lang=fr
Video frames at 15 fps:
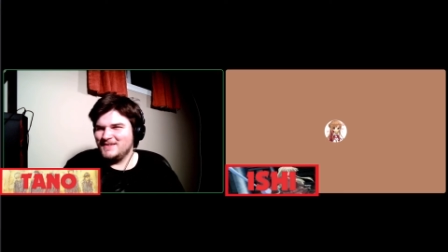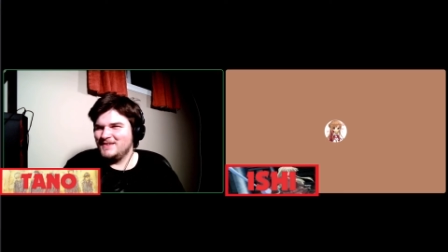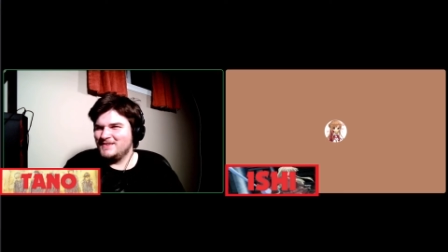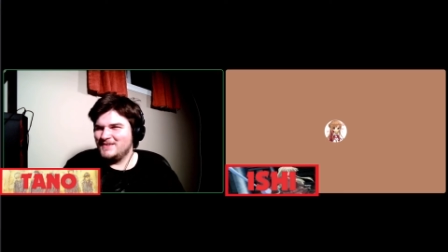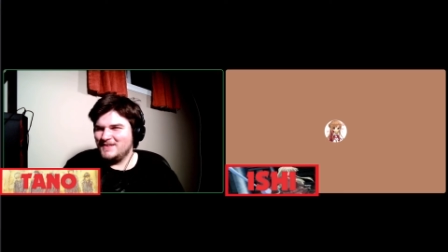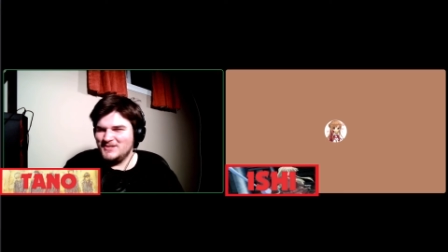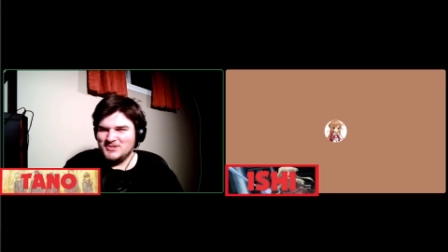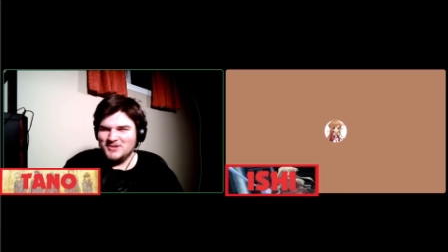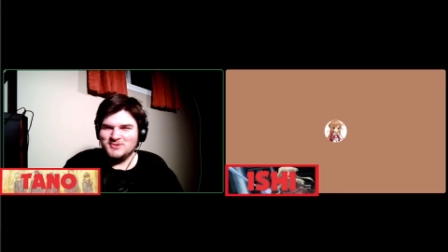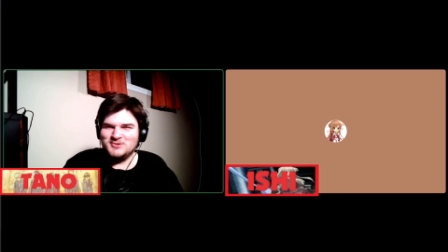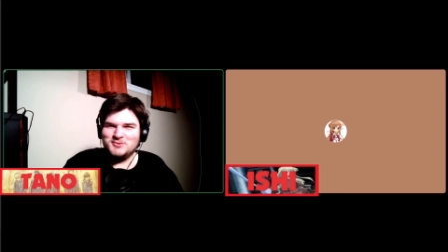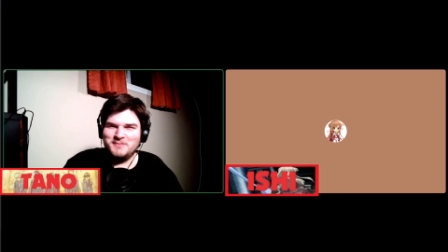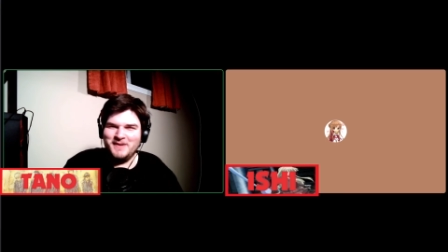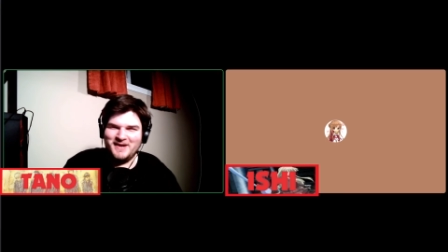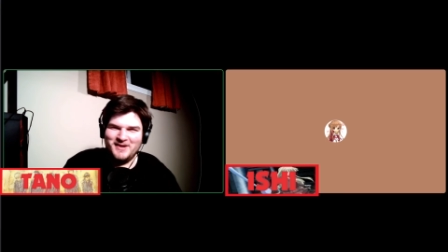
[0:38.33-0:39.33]
intelligences
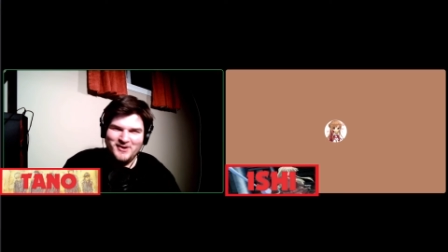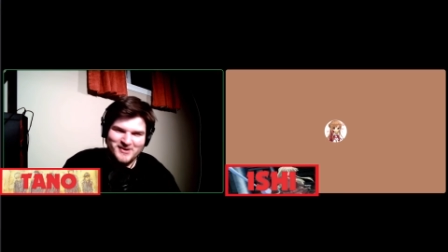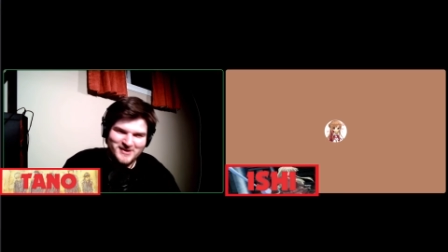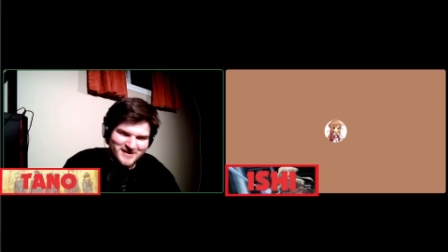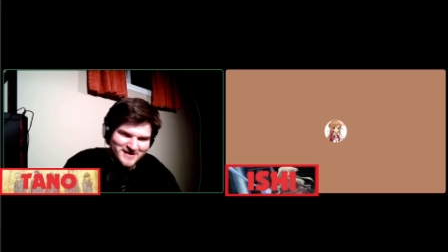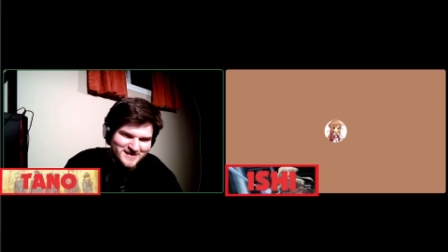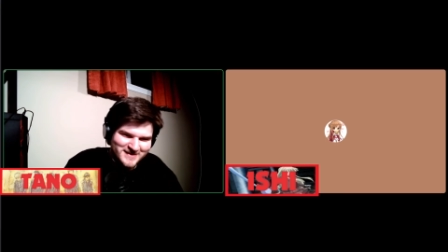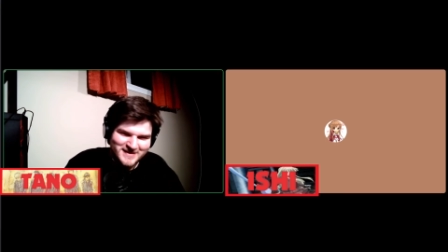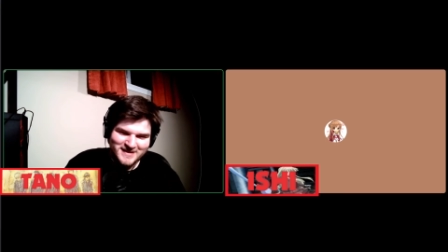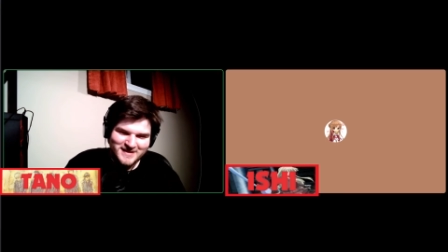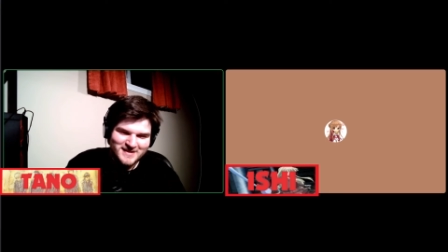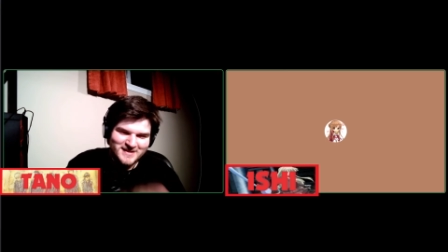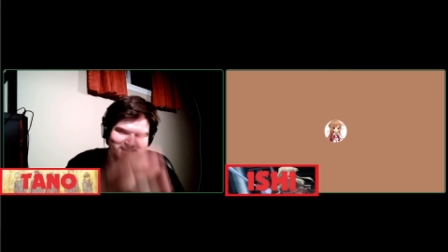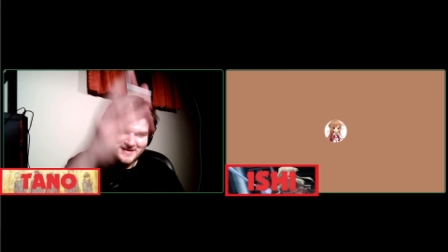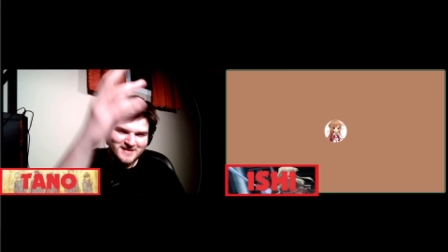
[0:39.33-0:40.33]
supérieures
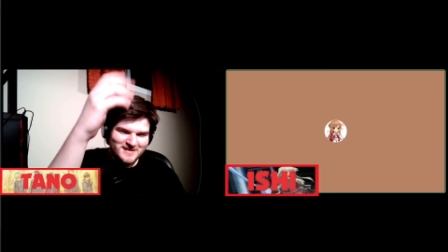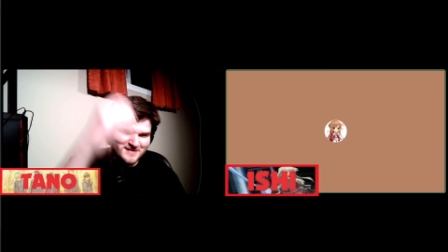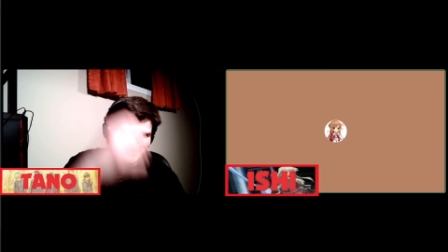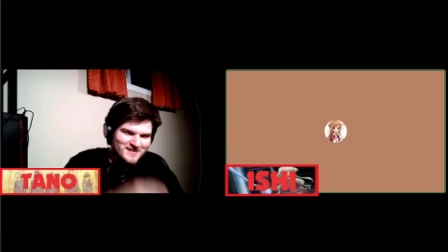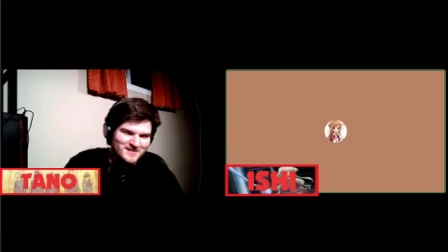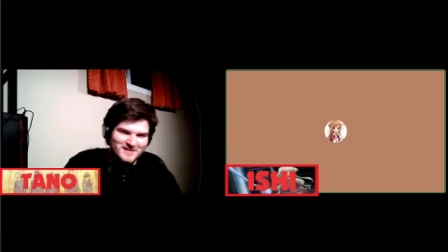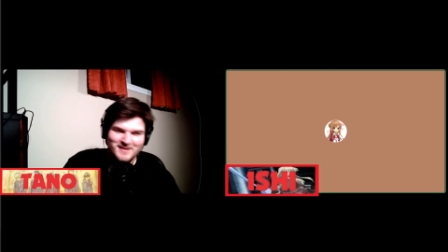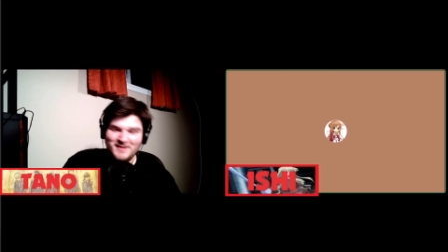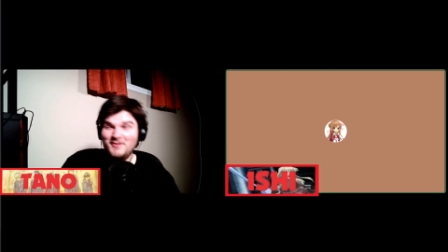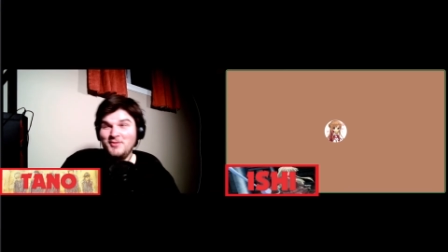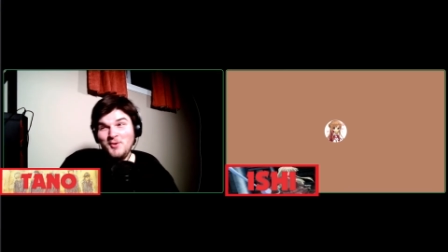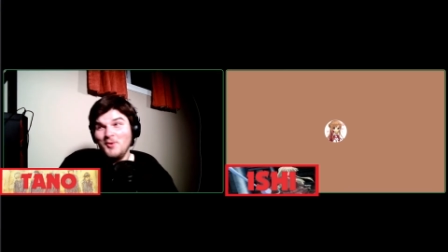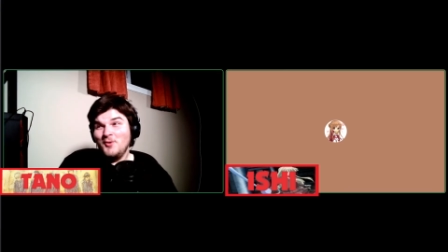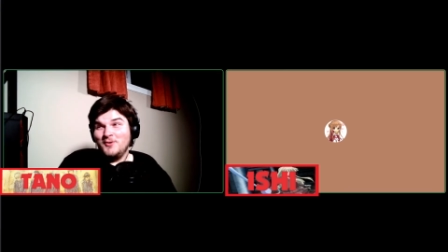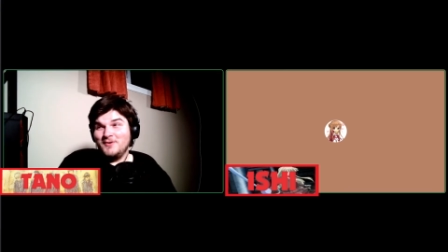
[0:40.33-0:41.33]
euh,
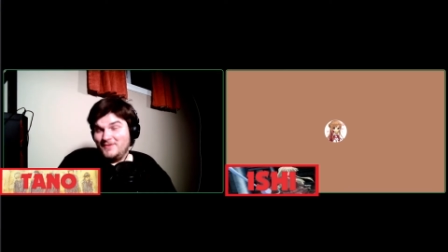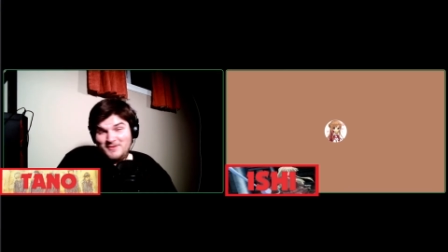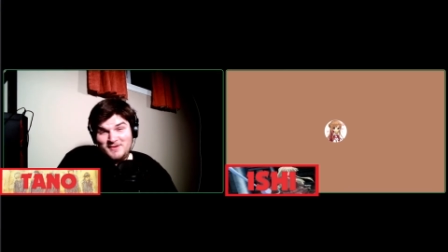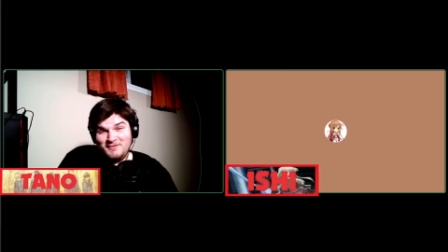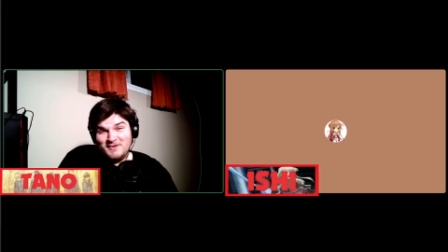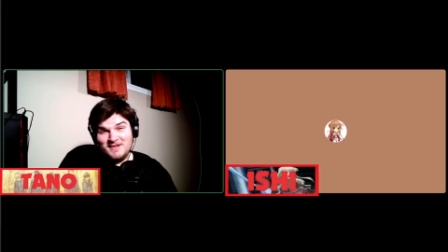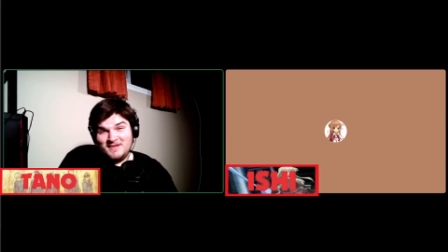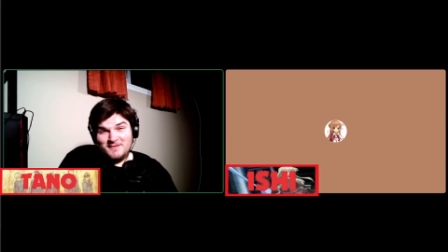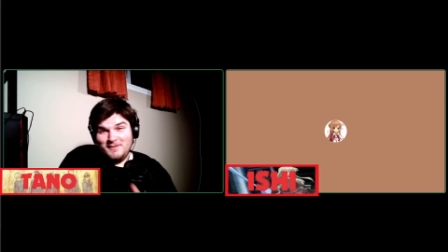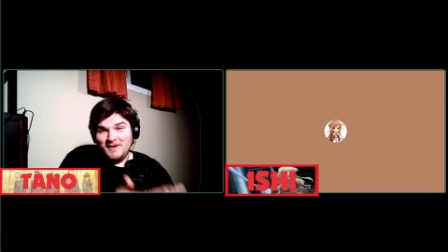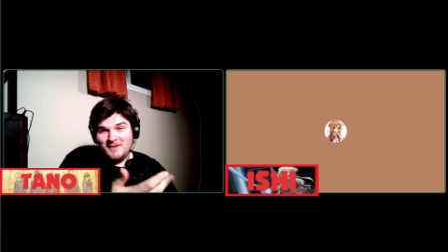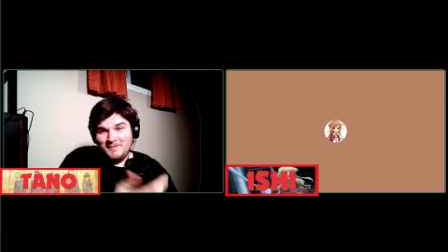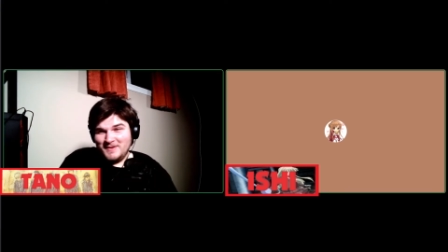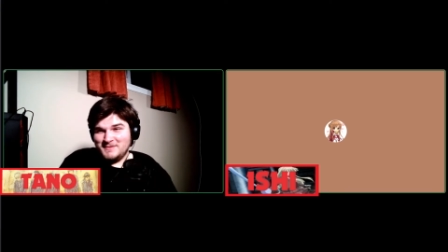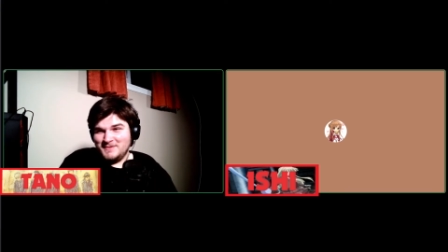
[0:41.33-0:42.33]
Nous, définitivement,
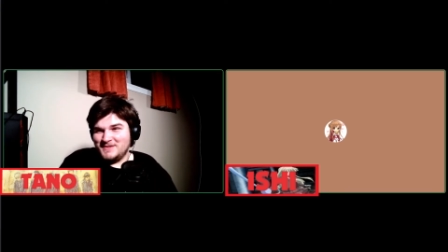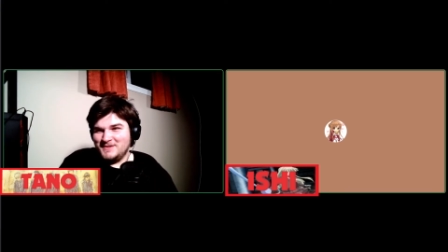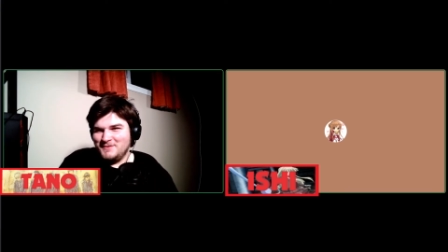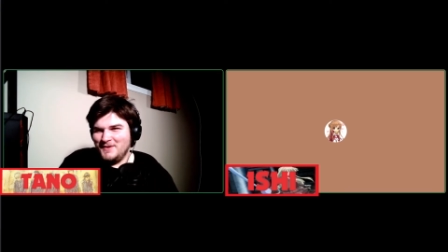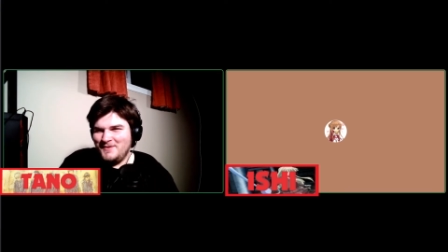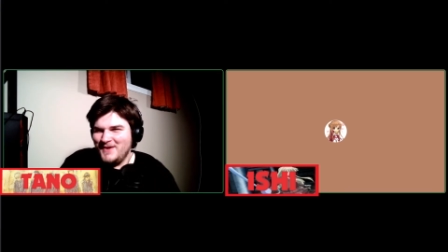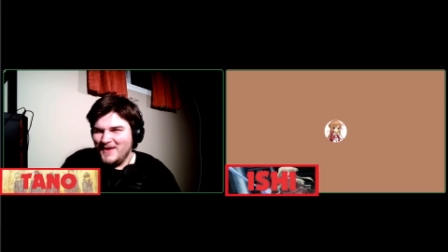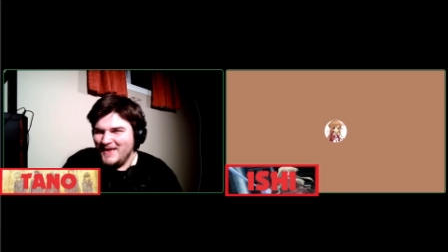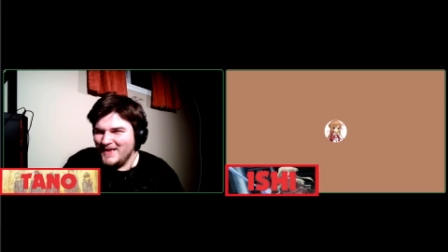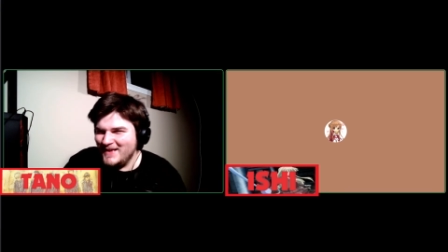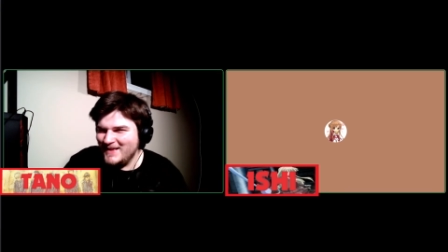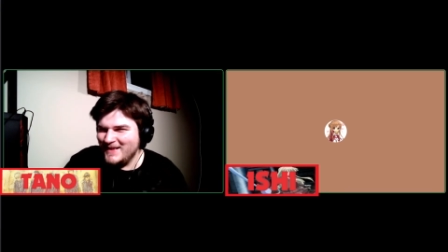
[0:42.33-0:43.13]
nous. perspective.